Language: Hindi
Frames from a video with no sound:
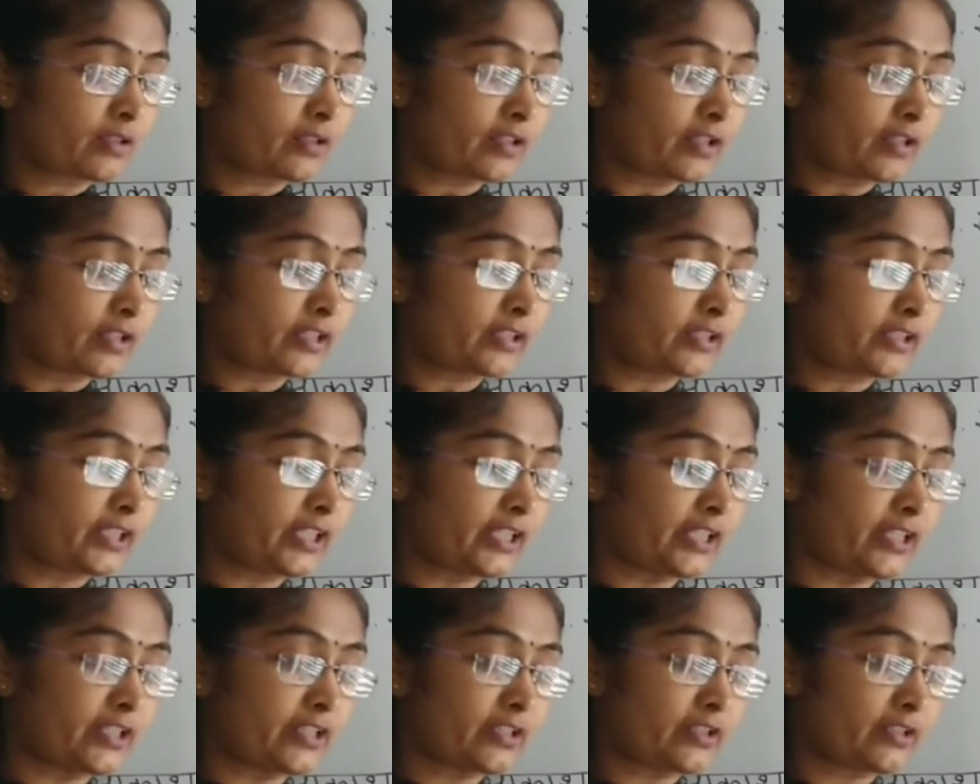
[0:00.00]

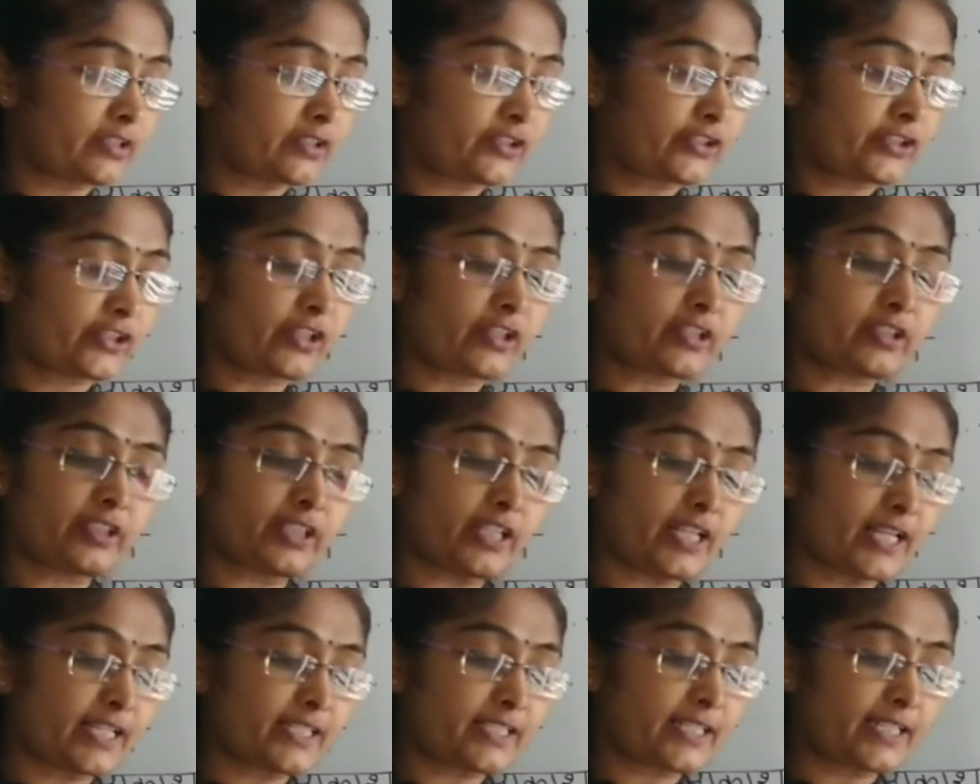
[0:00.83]
करती
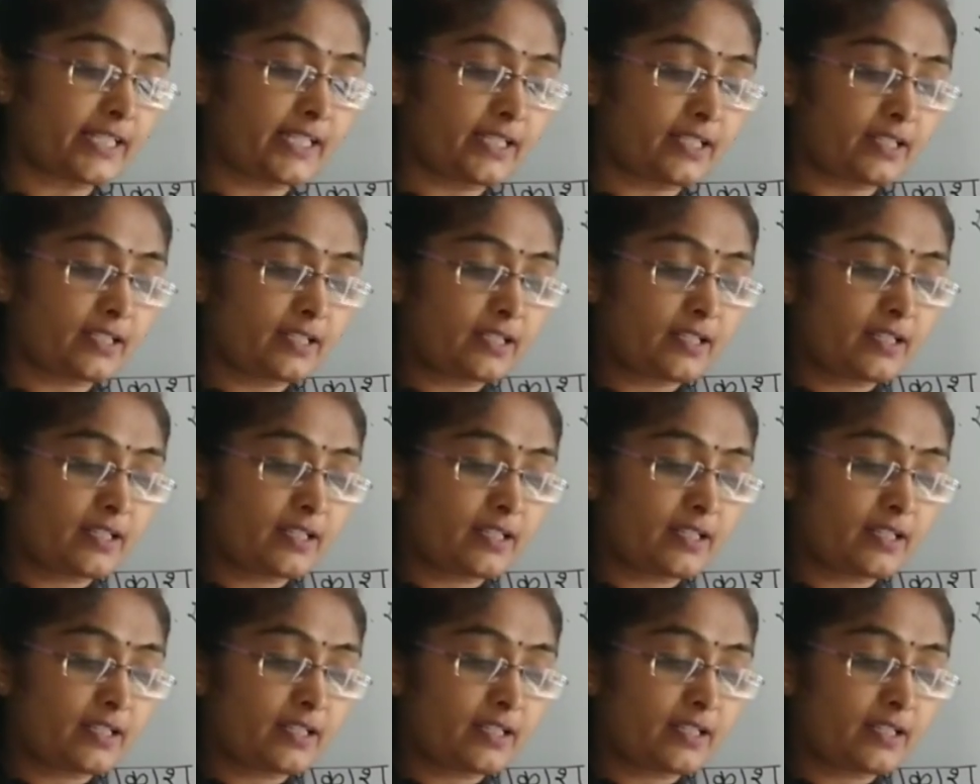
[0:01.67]
चरती ऐसे ही